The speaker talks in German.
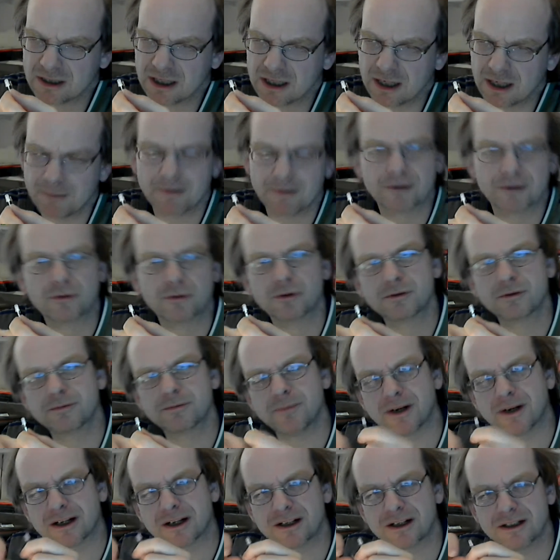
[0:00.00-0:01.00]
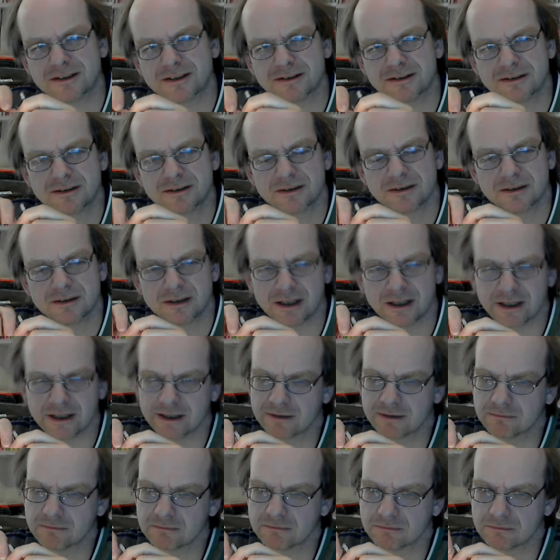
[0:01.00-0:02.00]
Aber gut, man kann,
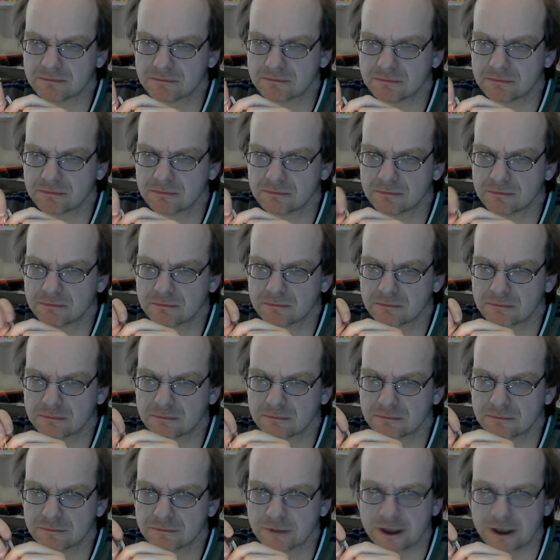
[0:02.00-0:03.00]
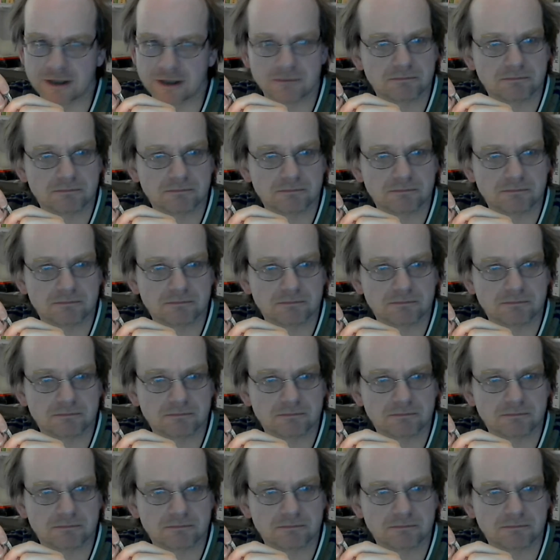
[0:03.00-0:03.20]
nee, nee,